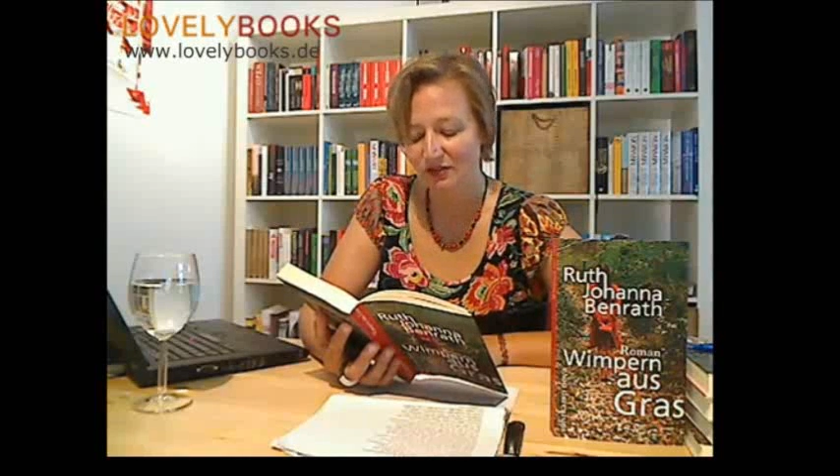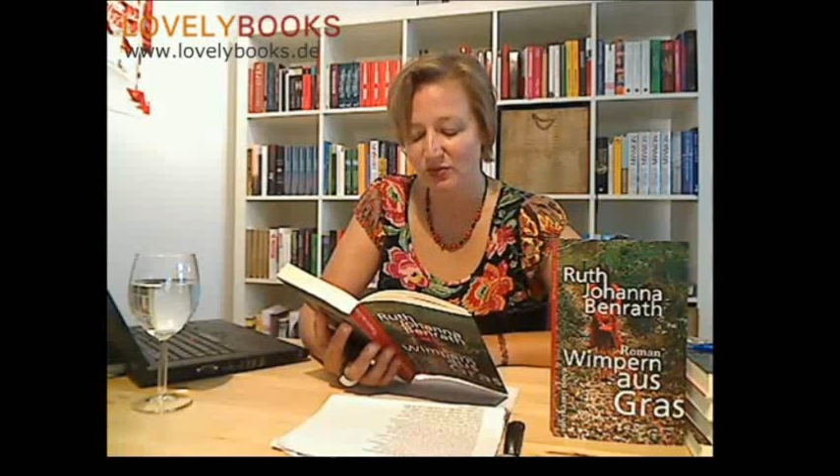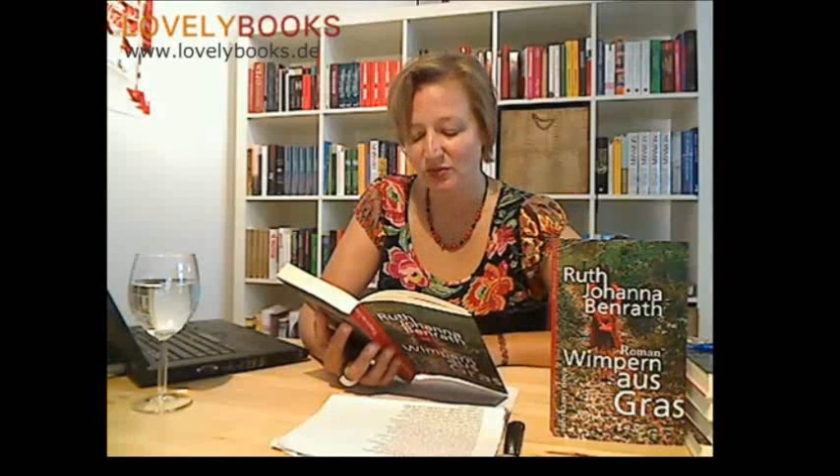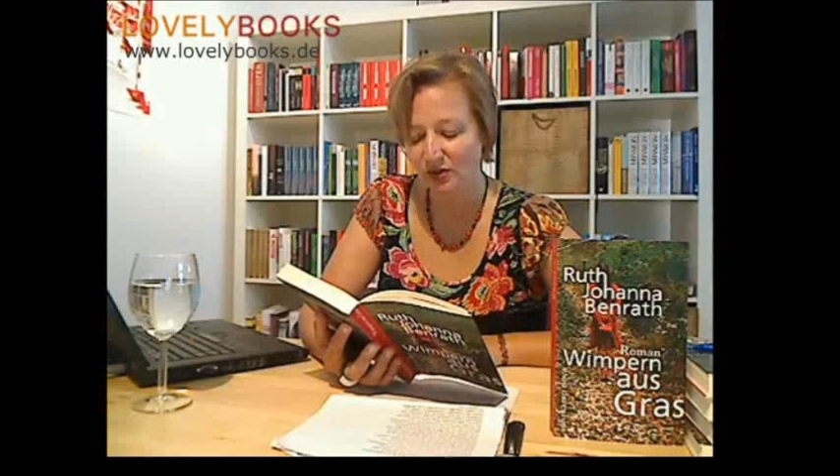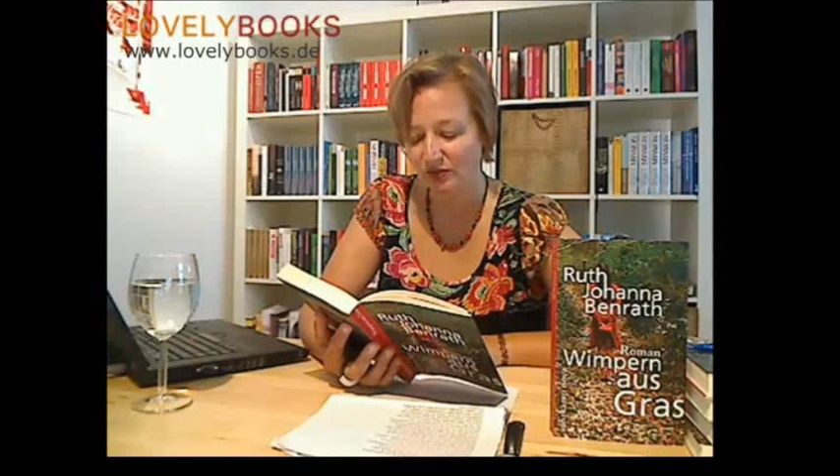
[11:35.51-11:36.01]

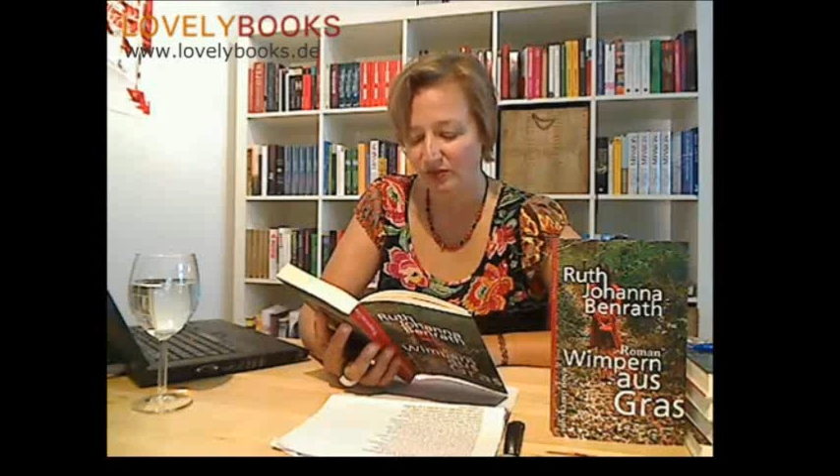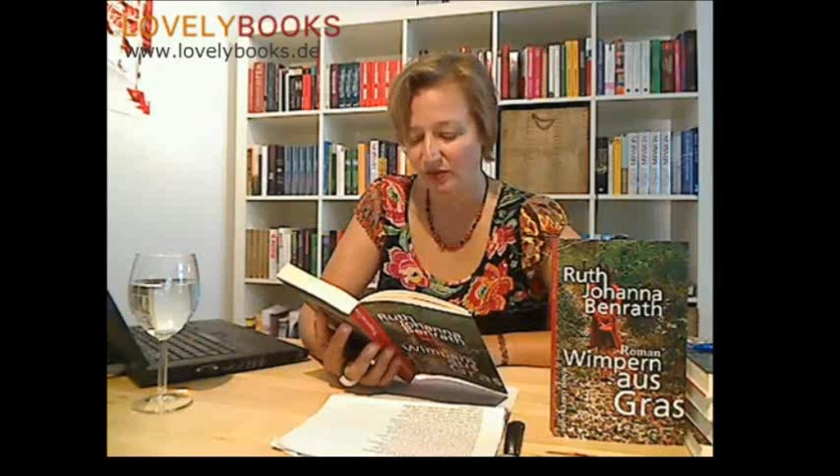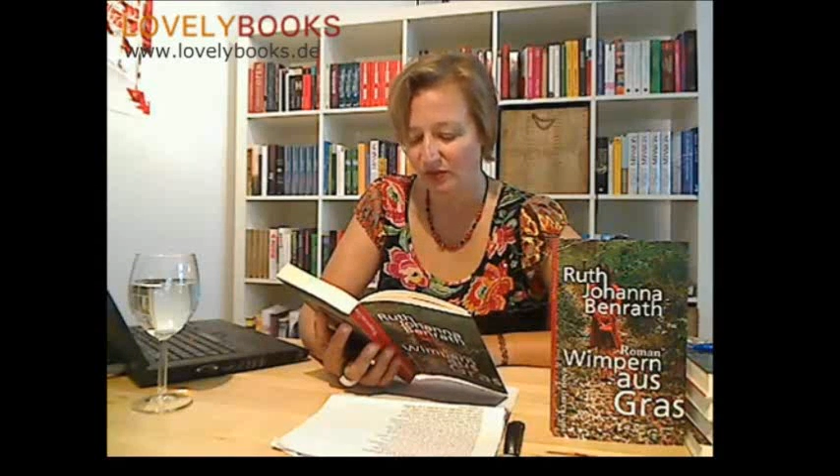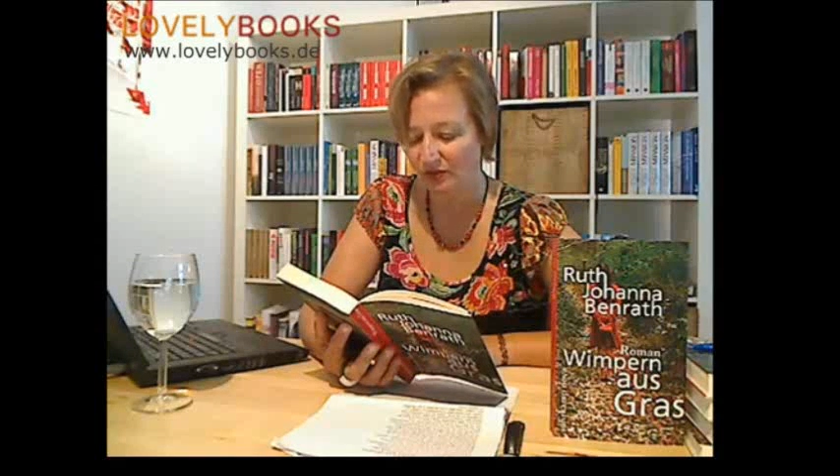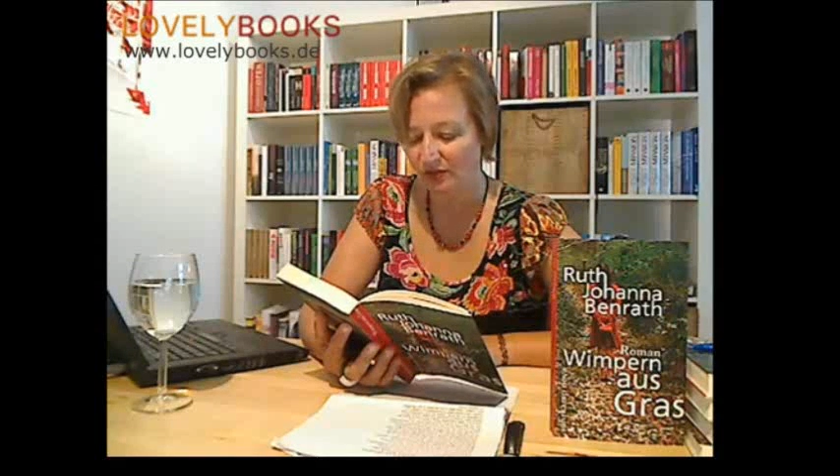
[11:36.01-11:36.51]
ist dünner
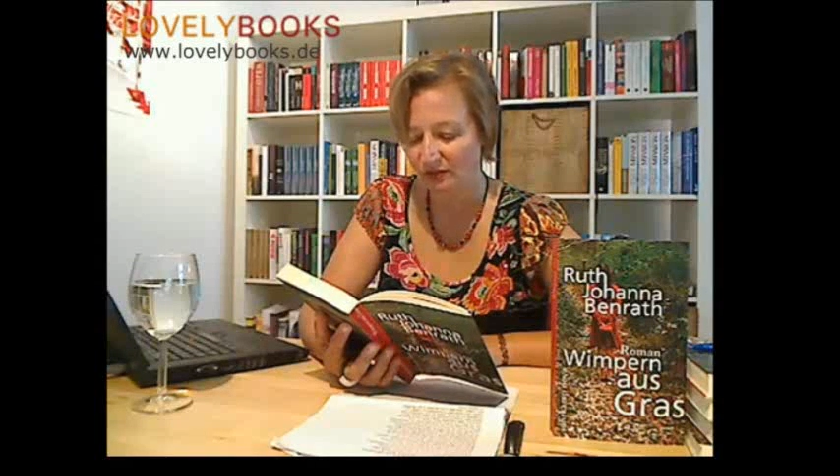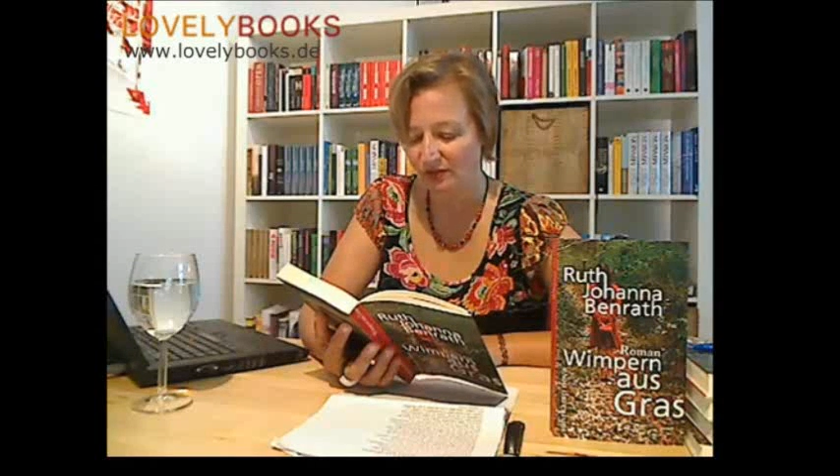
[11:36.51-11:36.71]
geworden.